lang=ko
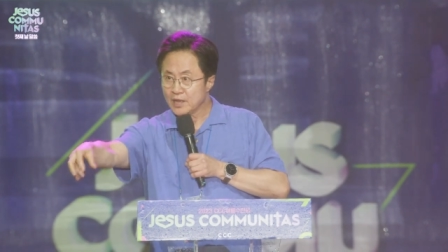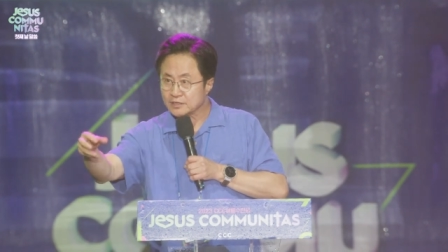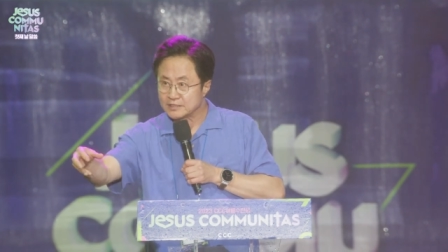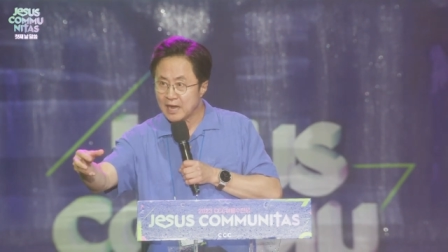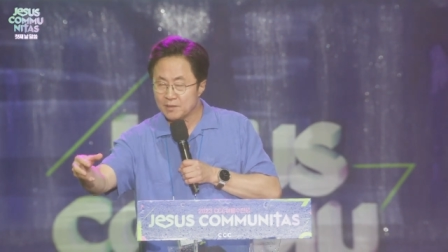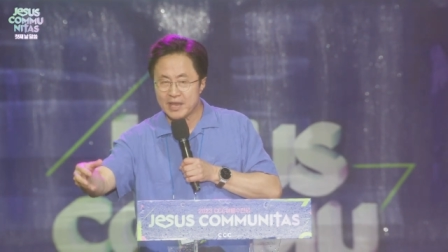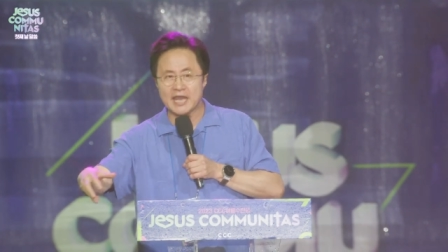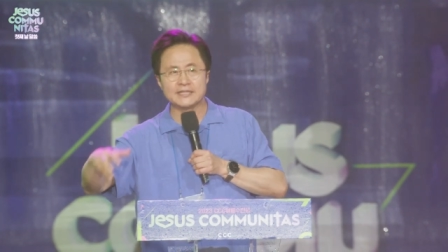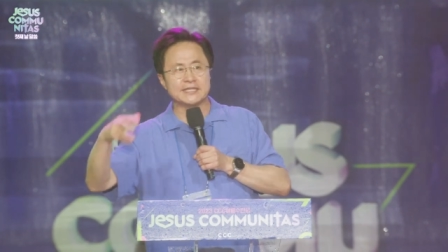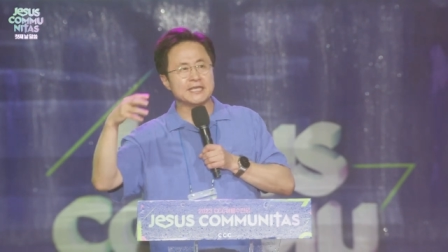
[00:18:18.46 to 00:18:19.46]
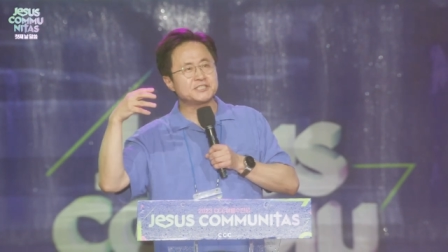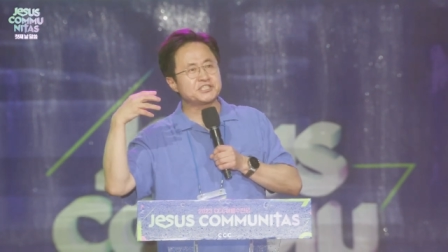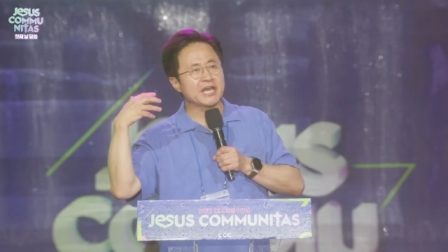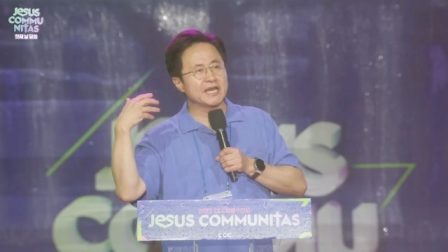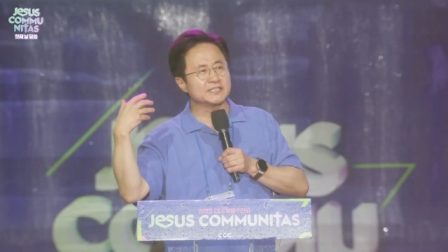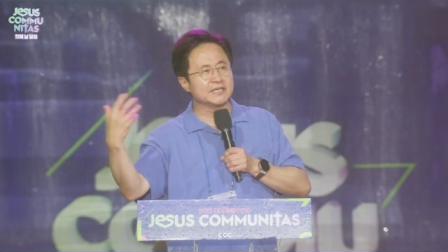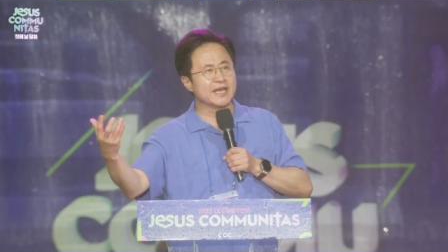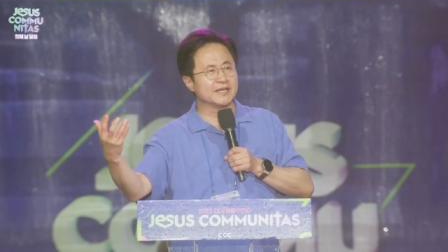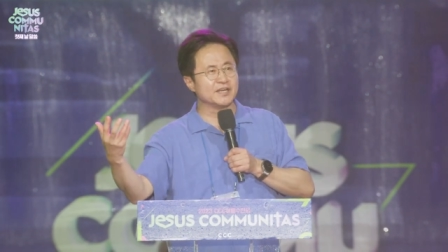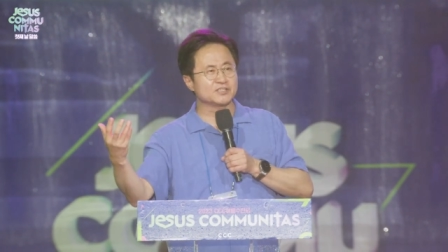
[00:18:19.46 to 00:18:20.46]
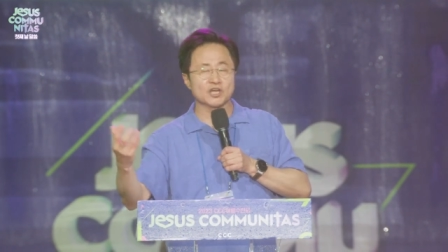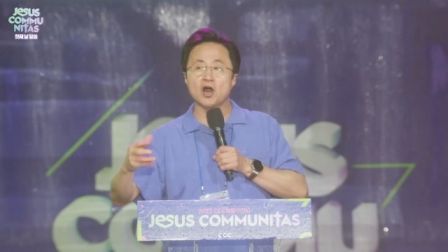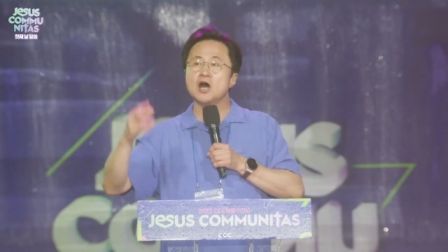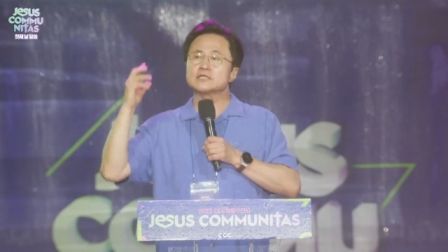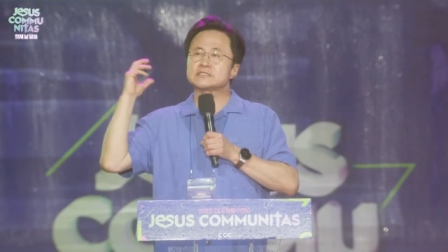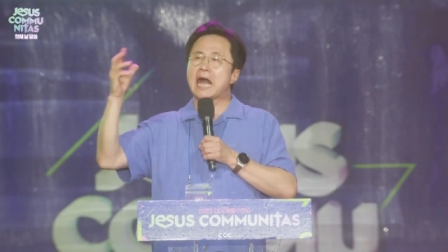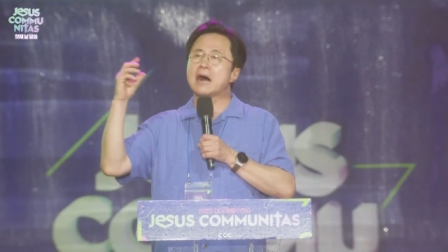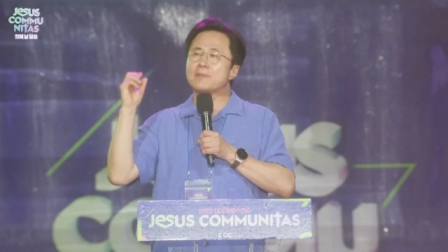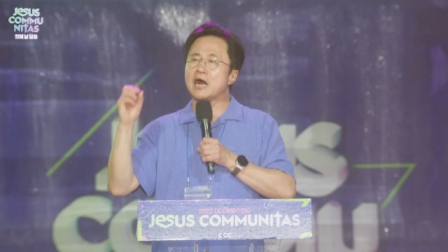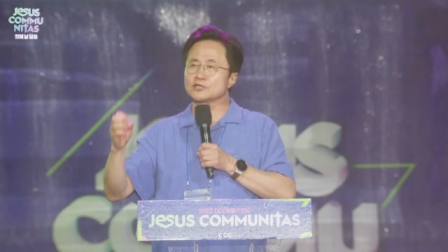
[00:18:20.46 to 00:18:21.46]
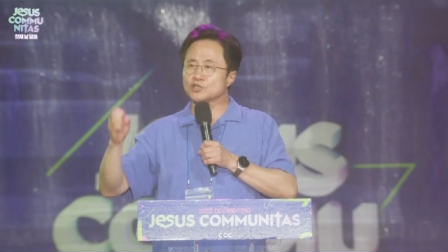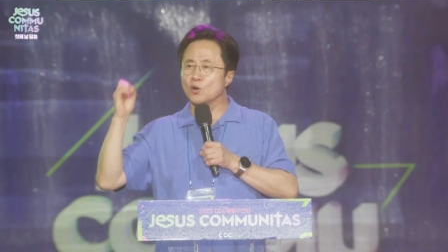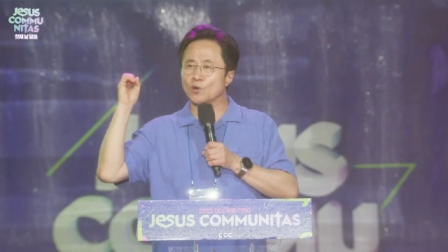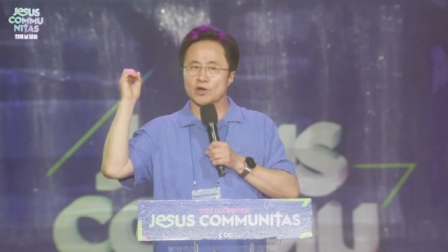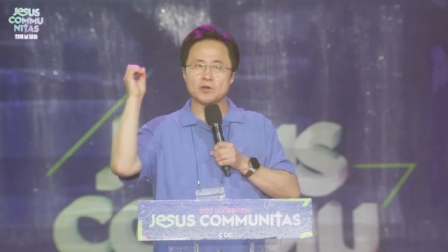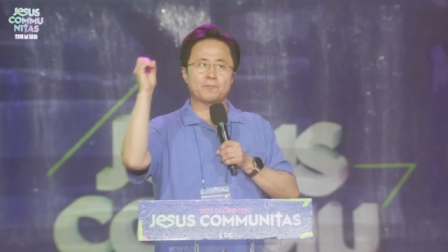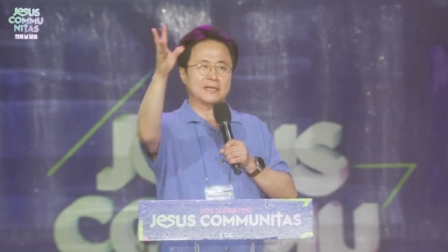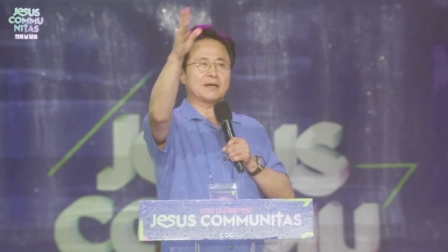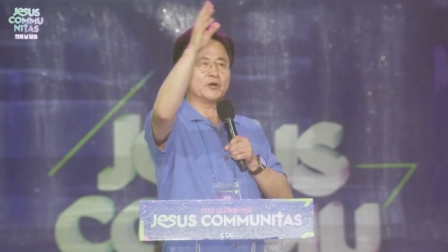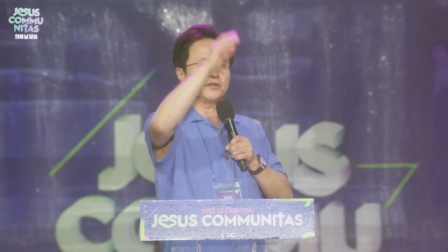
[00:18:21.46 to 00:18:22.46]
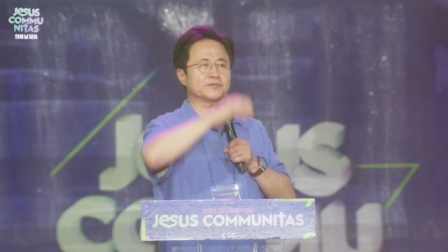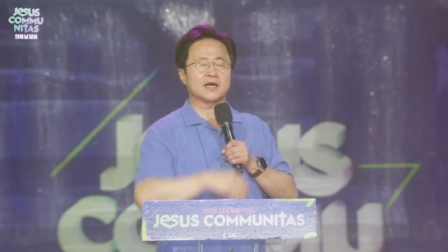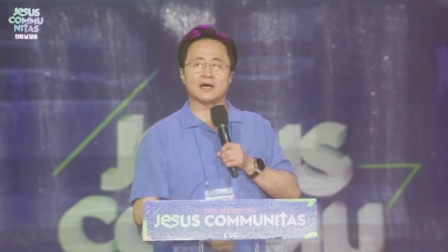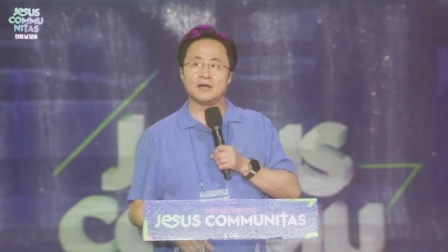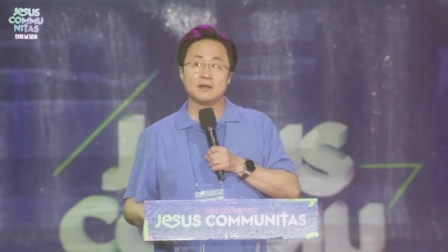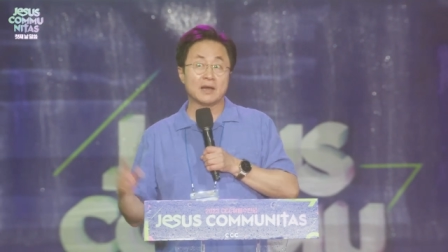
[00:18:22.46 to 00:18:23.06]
그 다음에 니체에 의해서 사망 선고를 받아버렸다.